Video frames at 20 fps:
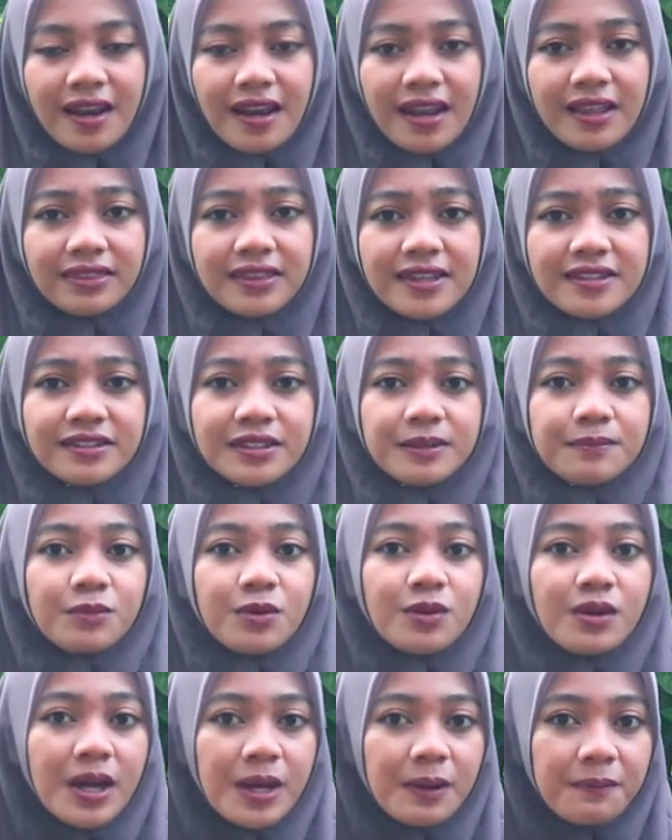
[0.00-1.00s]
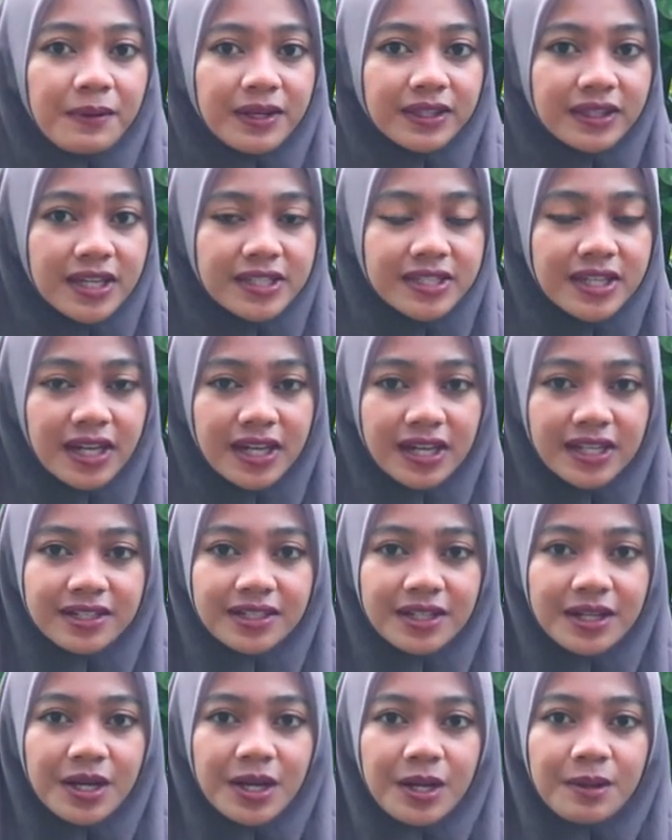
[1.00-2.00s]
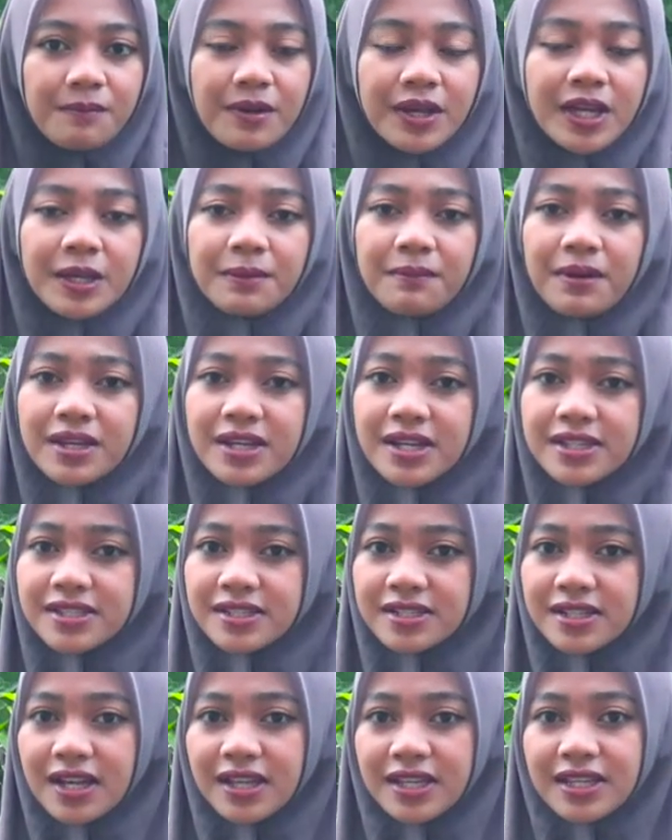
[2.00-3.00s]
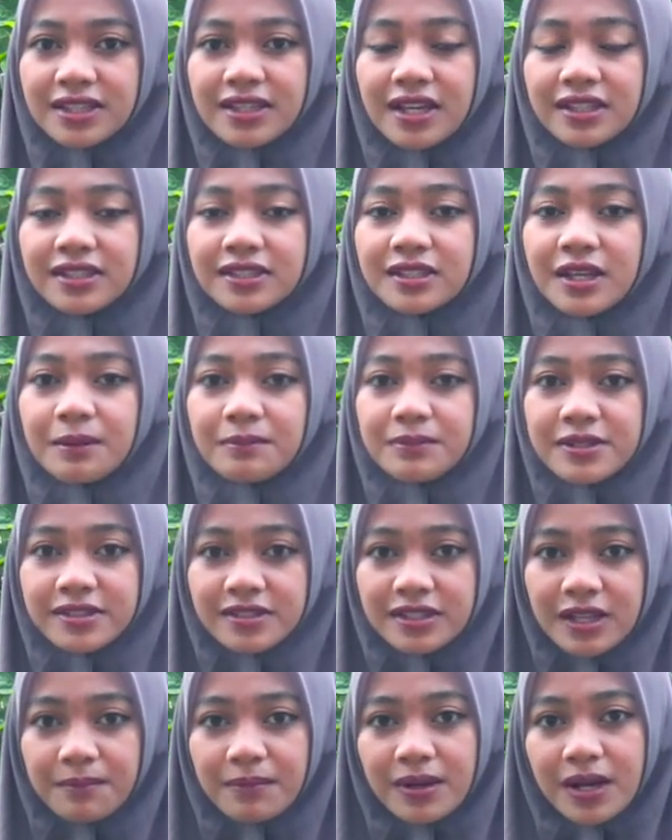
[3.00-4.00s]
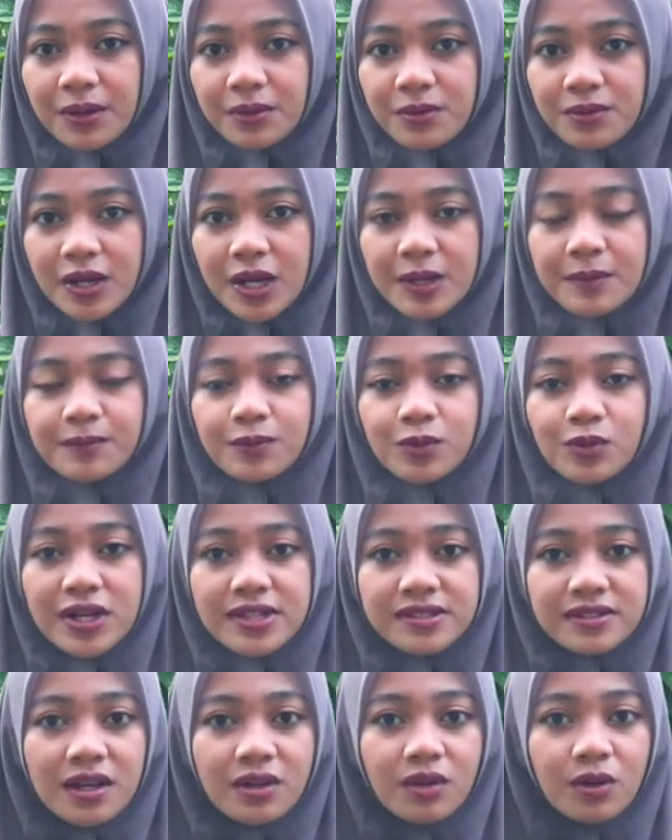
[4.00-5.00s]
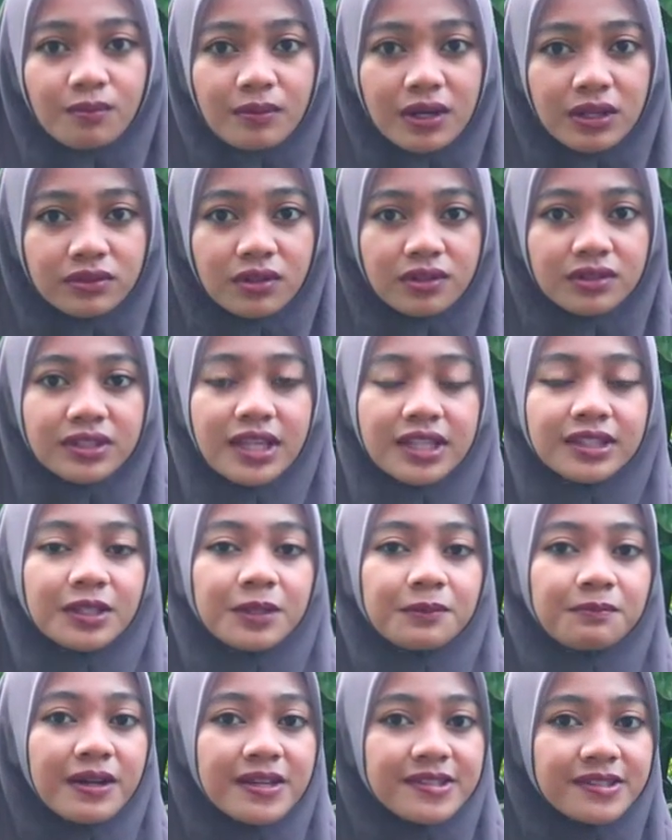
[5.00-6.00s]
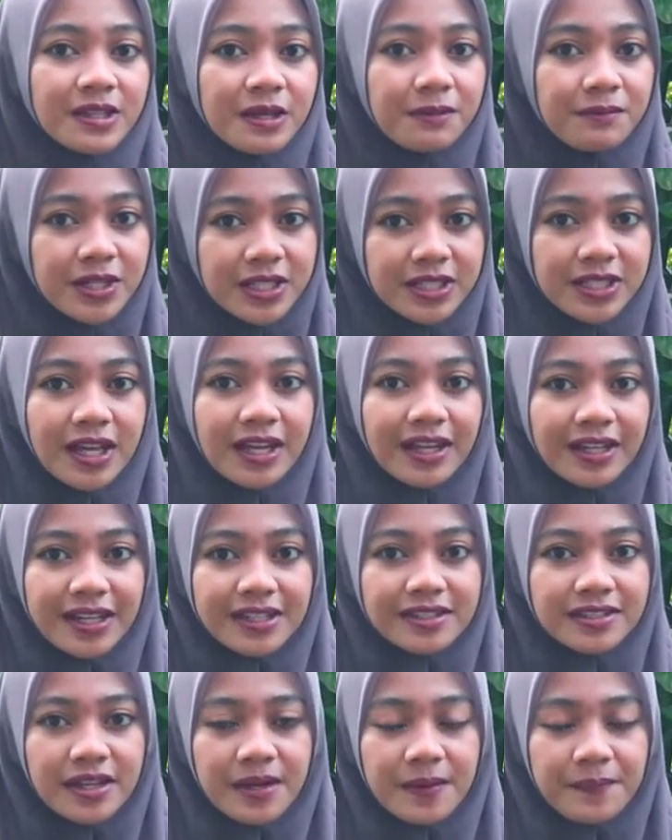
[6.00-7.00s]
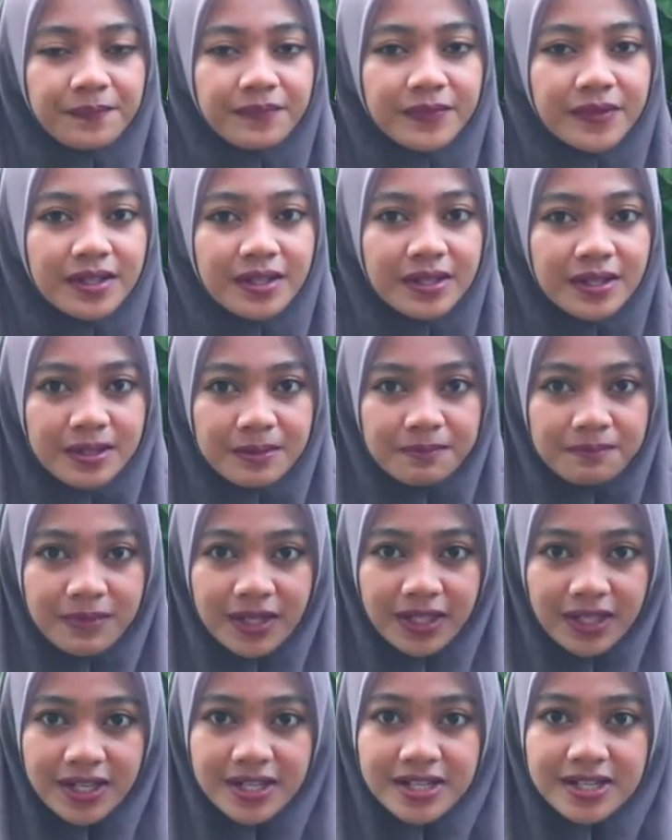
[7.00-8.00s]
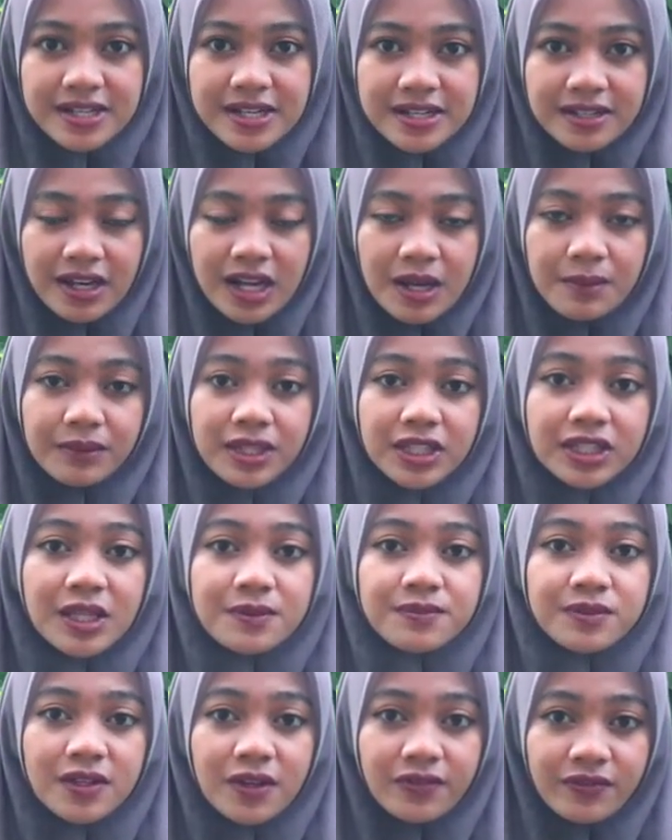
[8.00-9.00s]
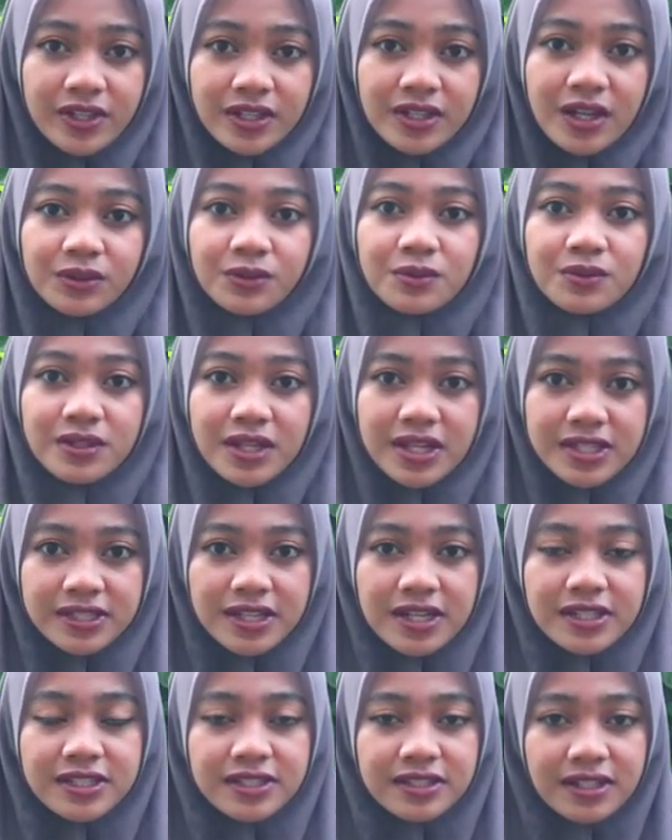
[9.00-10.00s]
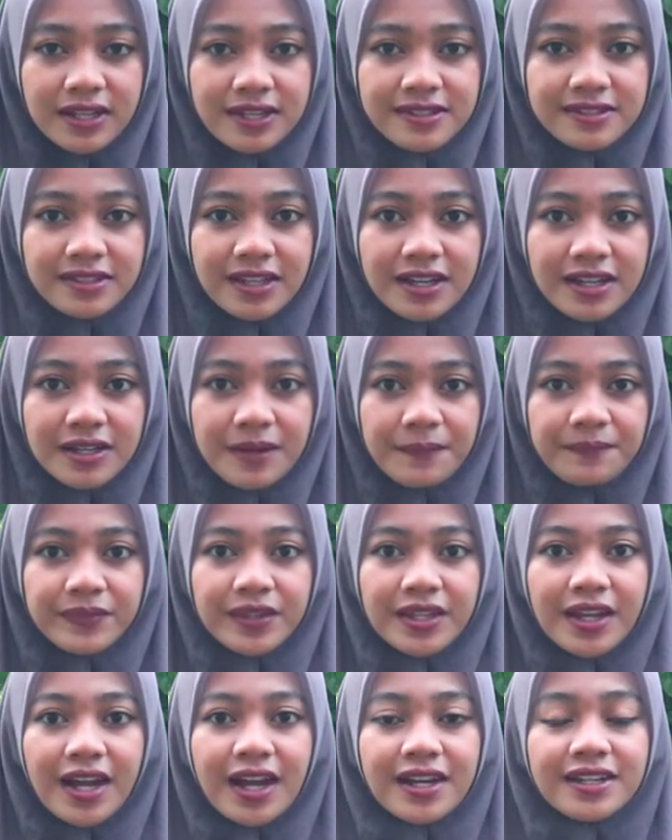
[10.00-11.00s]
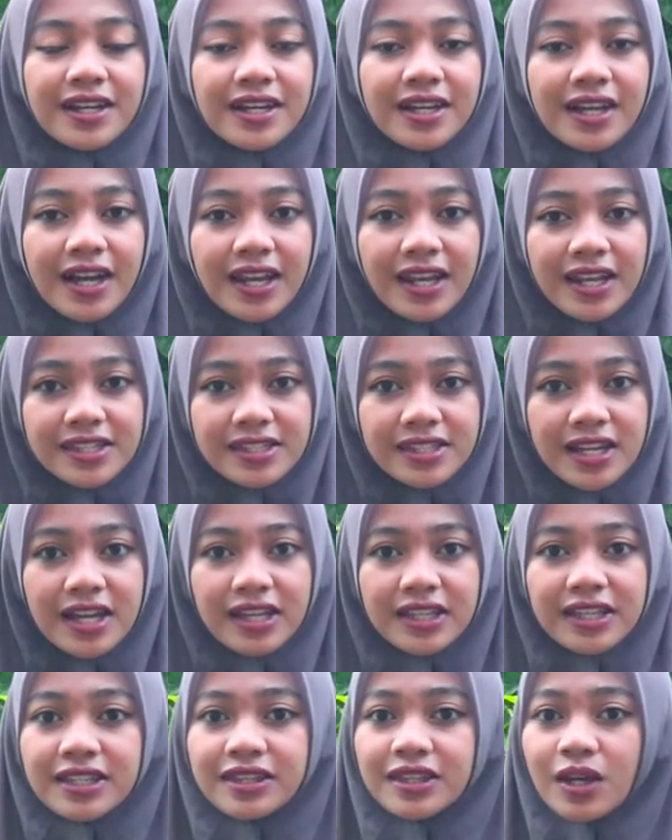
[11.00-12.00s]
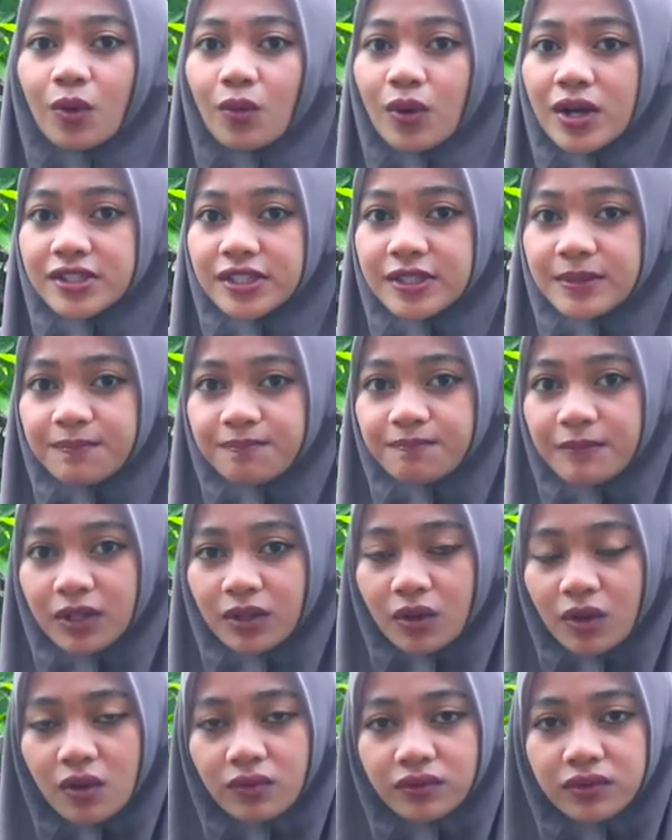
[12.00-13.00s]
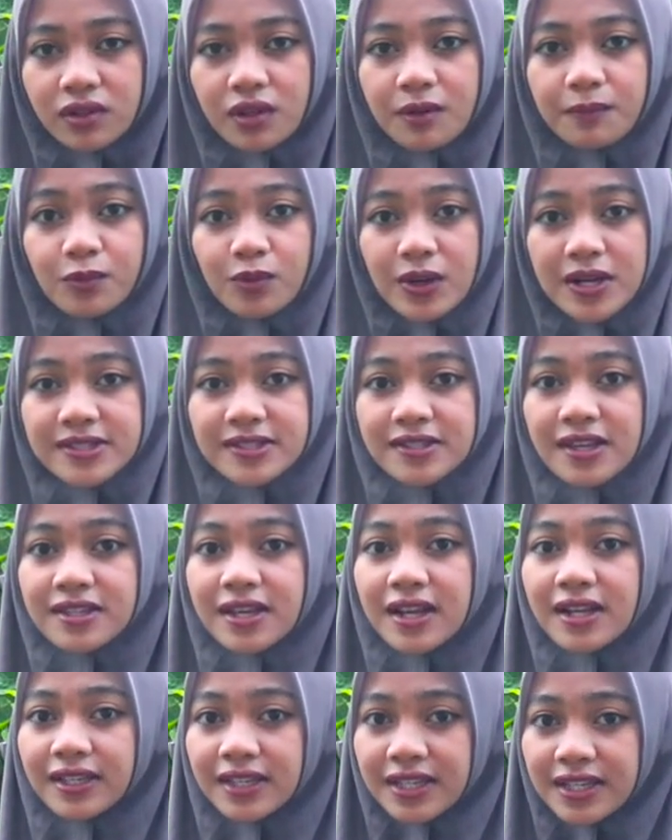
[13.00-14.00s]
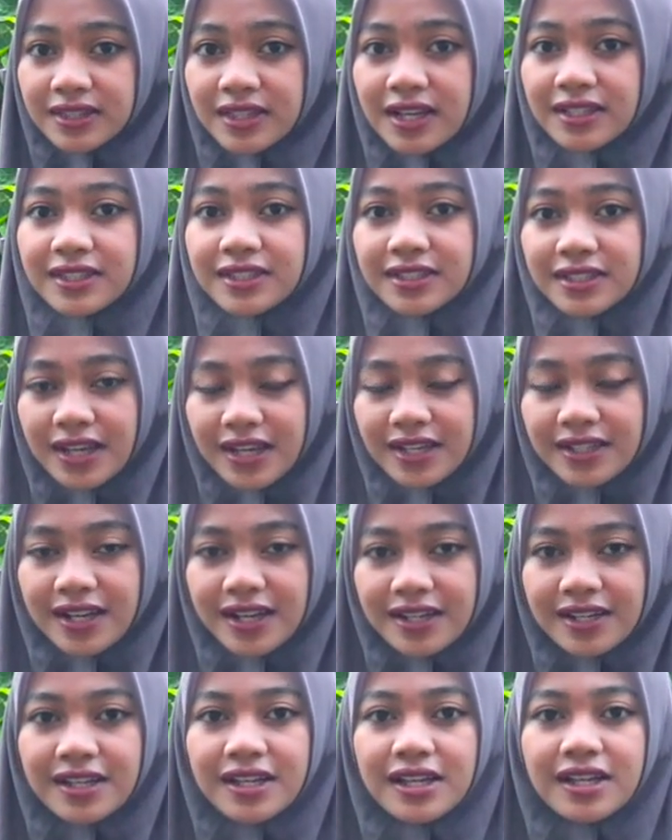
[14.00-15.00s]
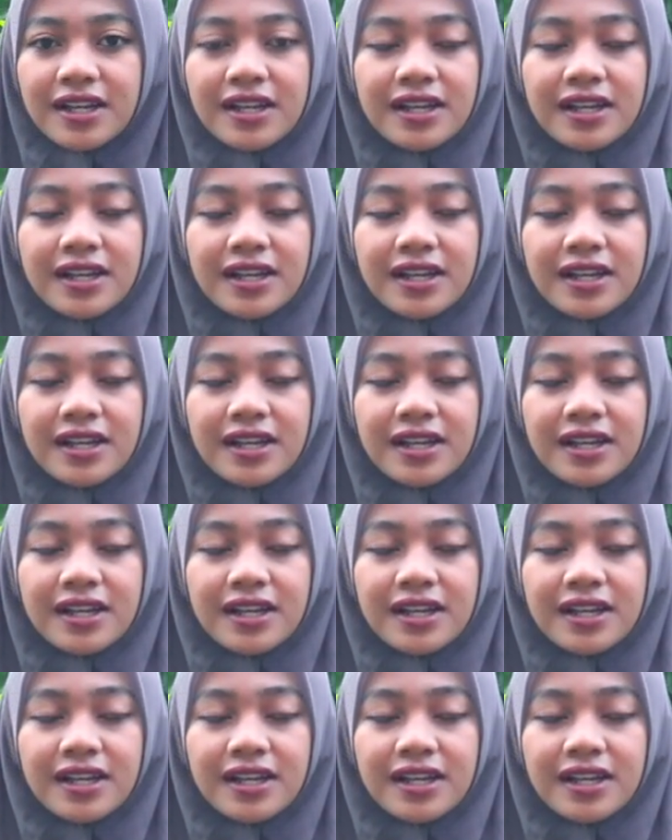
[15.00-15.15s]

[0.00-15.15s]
Lantas timbullah pertanyaan, bagaimana jika kita tidak bisa melakukan puasa Ramadan dan terpaksa meninggalkannya? Maka dalam kitab Safinatun Najah dijelaskan, ada kalanya kita wajib mengkodok puasa yang kita tinggalkan